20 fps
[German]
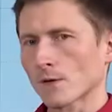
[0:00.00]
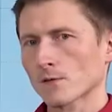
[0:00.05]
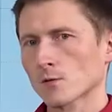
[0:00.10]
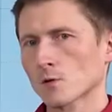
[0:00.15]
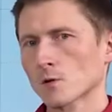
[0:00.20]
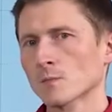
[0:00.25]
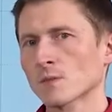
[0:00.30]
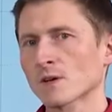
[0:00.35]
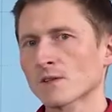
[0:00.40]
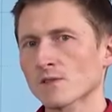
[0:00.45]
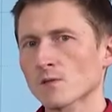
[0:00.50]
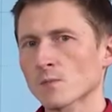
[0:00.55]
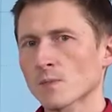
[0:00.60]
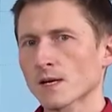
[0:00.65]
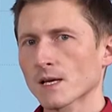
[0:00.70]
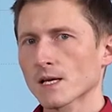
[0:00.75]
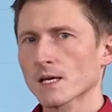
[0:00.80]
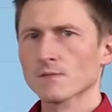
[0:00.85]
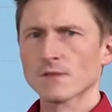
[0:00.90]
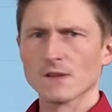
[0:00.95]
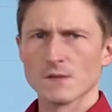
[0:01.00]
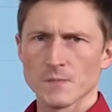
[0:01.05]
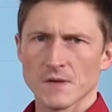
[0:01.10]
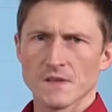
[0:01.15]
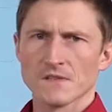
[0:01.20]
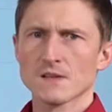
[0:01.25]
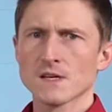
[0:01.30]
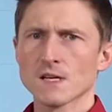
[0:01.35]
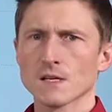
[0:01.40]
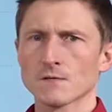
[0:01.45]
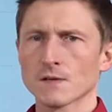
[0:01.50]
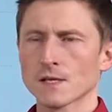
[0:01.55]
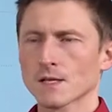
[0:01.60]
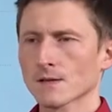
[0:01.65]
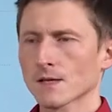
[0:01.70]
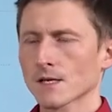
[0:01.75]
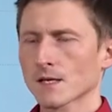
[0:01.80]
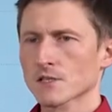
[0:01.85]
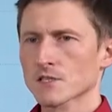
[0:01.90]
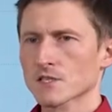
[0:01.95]
jetzt könnten wir uns überlegen, was passiert, wenn
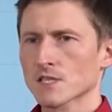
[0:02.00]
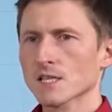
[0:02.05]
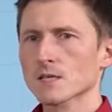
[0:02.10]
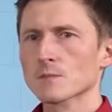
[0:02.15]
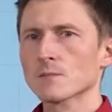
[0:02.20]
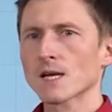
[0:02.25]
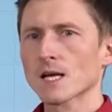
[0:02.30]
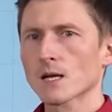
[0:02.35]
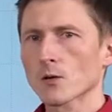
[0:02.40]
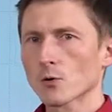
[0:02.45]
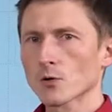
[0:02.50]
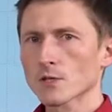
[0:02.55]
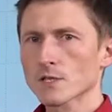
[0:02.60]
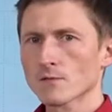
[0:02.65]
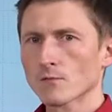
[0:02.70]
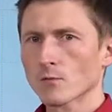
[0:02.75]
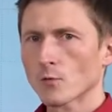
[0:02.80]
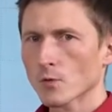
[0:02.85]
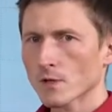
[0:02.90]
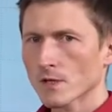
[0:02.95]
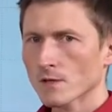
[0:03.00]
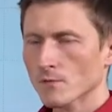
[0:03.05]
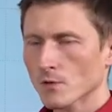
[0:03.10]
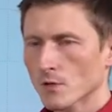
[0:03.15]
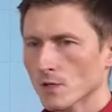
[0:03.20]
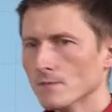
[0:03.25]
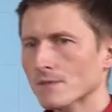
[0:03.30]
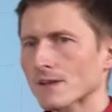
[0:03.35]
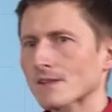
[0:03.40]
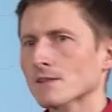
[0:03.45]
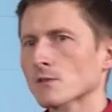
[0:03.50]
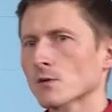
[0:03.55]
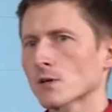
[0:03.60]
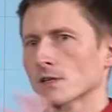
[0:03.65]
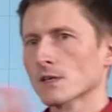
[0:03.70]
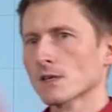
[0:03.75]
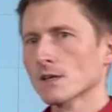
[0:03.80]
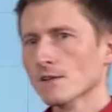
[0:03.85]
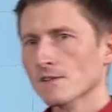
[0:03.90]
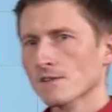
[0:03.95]
in einer Stadt mehr Leute wohnen wollen, weil sie
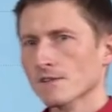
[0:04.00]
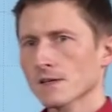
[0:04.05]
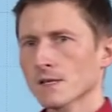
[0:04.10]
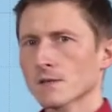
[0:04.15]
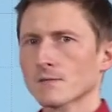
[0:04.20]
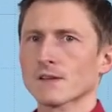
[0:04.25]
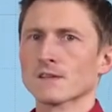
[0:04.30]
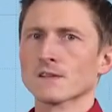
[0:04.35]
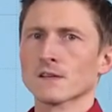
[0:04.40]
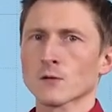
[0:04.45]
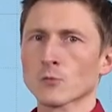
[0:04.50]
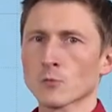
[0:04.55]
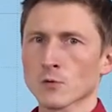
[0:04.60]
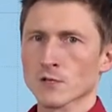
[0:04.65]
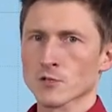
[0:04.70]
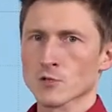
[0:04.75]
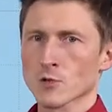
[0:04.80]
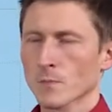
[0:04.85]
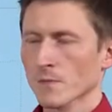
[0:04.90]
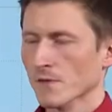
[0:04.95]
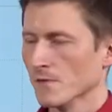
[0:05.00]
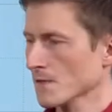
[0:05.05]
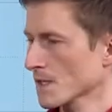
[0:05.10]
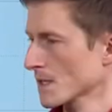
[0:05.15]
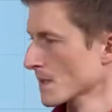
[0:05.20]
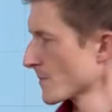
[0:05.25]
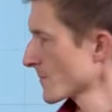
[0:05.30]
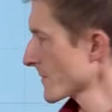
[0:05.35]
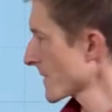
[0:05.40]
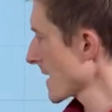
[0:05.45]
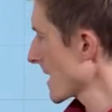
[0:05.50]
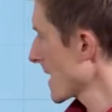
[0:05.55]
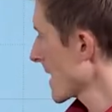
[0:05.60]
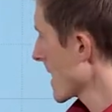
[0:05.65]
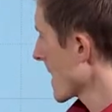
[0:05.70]
dorthin ziehen, weil sie da gute Jobs finden.